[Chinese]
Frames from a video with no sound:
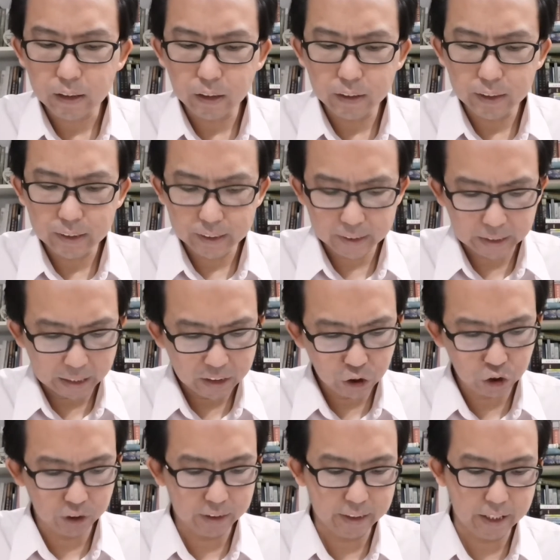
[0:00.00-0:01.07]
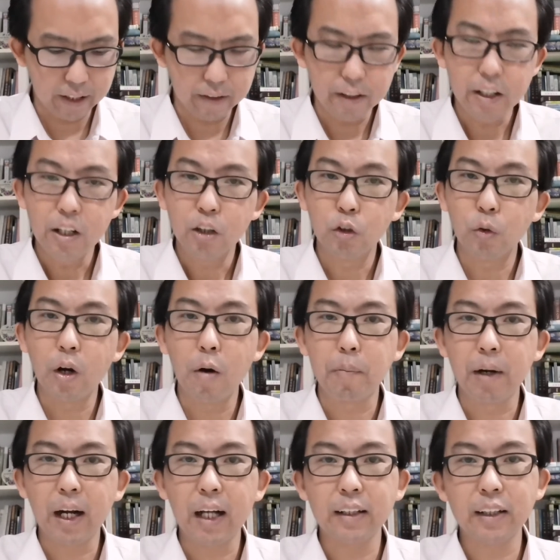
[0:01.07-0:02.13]
跟三十节都让我
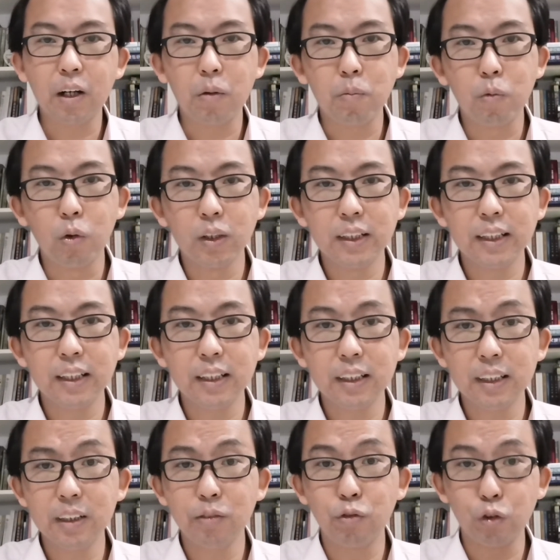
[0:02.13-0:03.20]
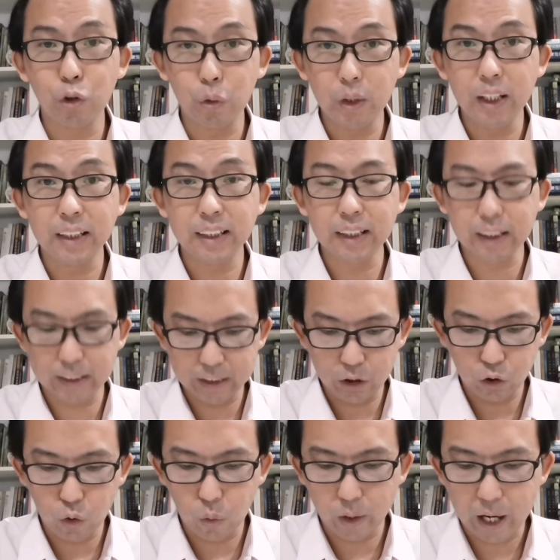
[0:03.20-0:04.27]
们看到摩西似乎有一点信
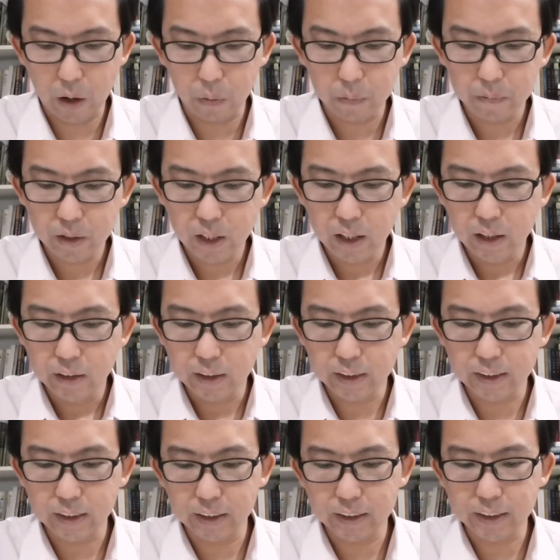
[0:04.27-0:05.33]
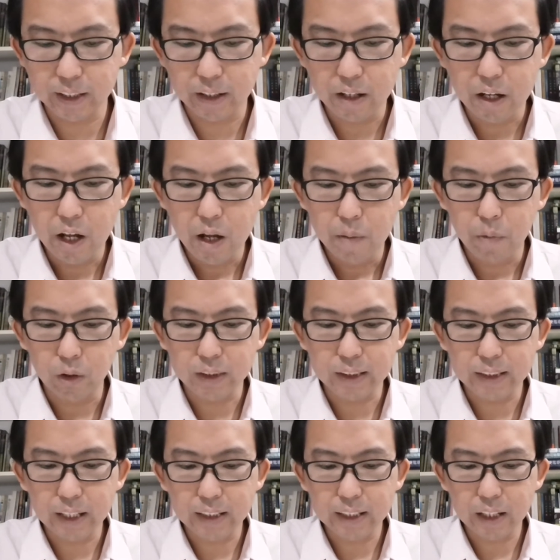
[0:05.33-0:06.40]
心动摇。第十二节，摩西
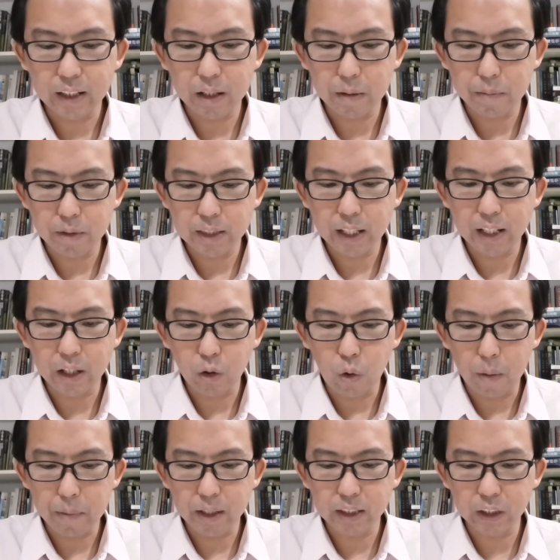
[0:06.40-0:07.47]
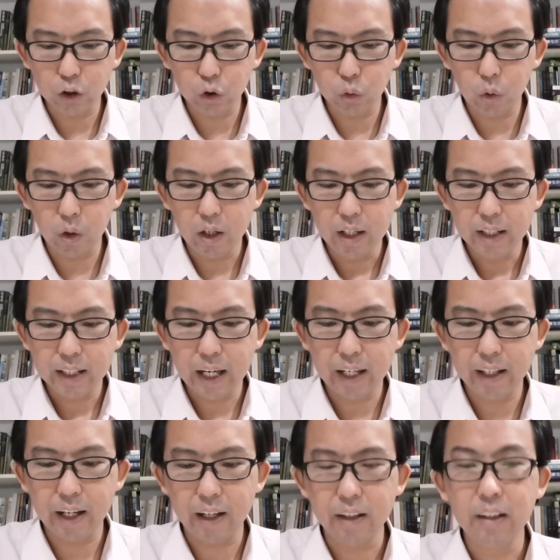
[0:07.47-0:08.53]
在上天在耶和华面前说：“
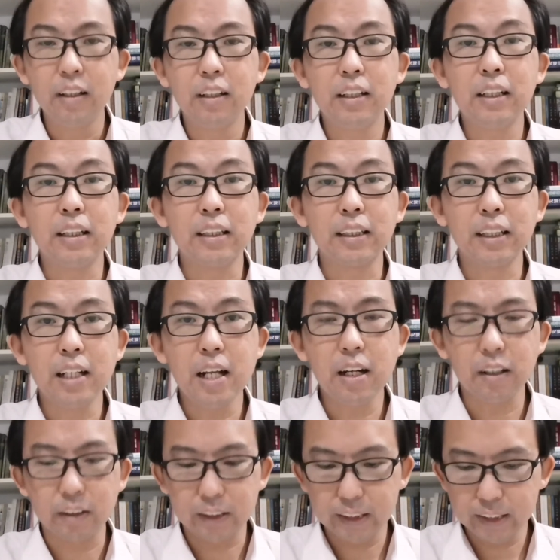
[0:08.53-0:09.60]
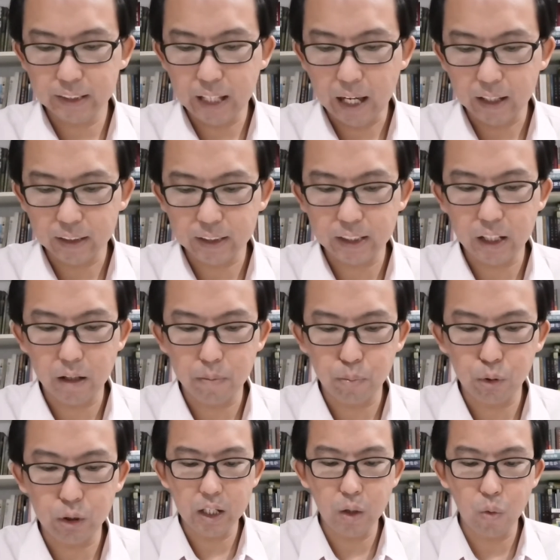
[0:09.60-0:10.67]
看呐，以色列人尚且
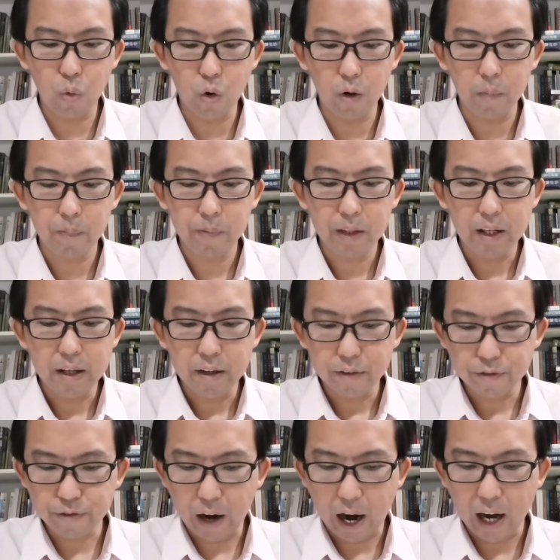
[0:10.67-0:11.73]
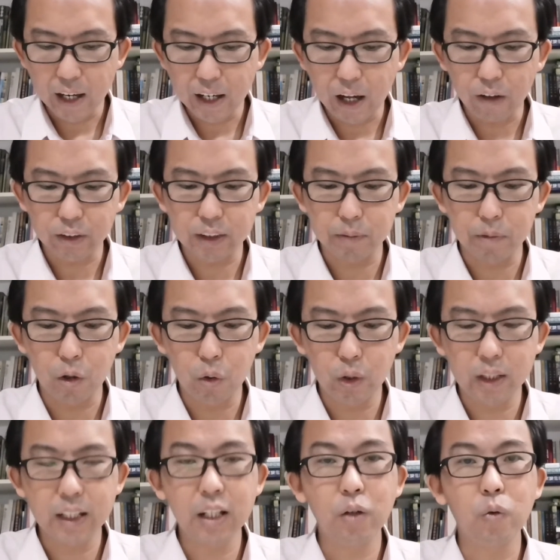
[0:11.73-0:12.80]
听我，法老怎么会
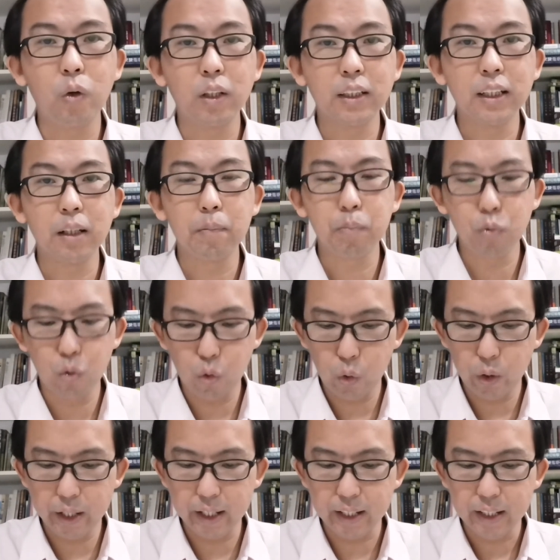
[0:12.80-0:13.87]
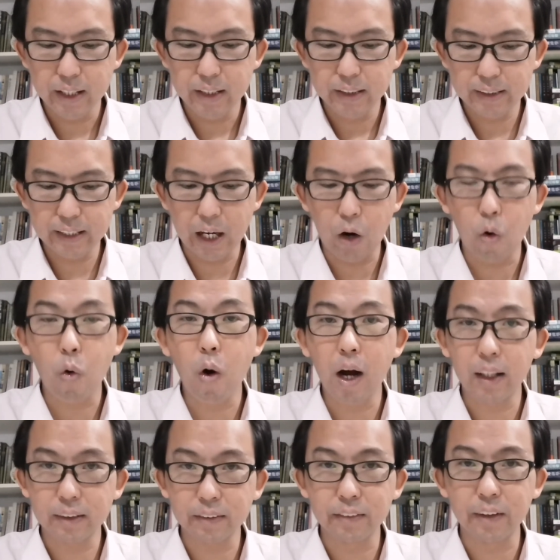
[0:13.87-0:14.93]
听我这不会讲
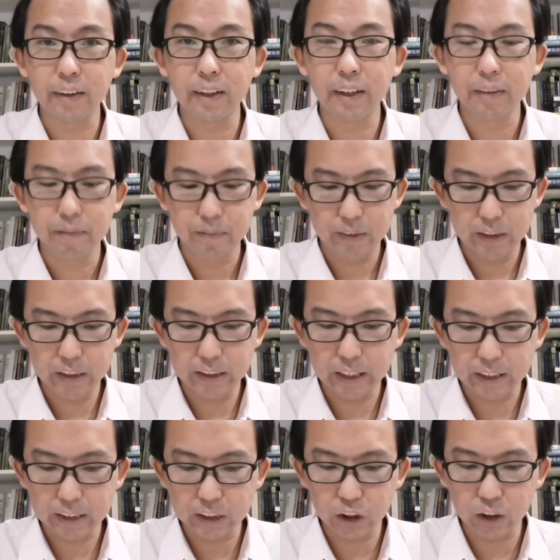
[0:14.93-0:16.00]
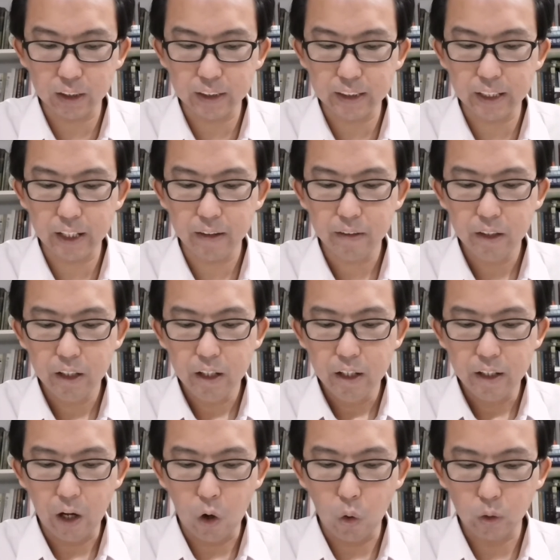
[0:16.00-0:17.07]
话的人呢？”这在第十二节。
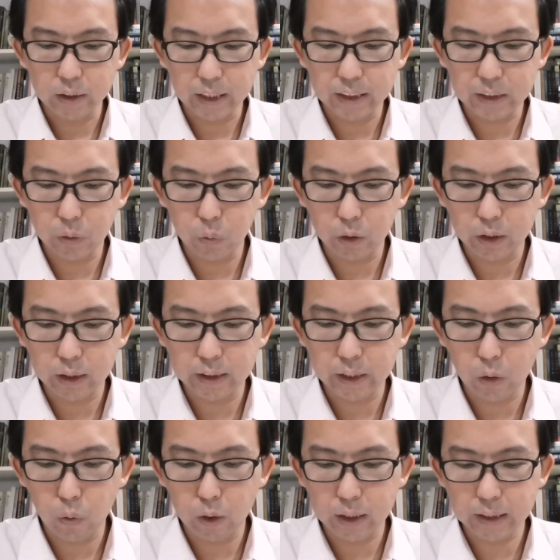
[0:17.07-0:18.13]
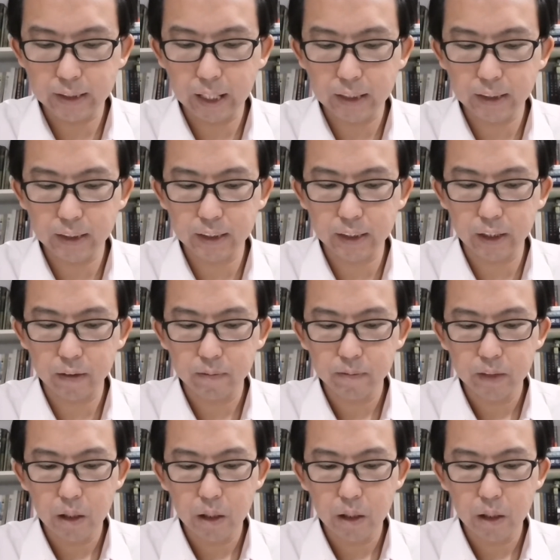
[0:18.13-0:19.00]
然后在经文的结尾第三十节。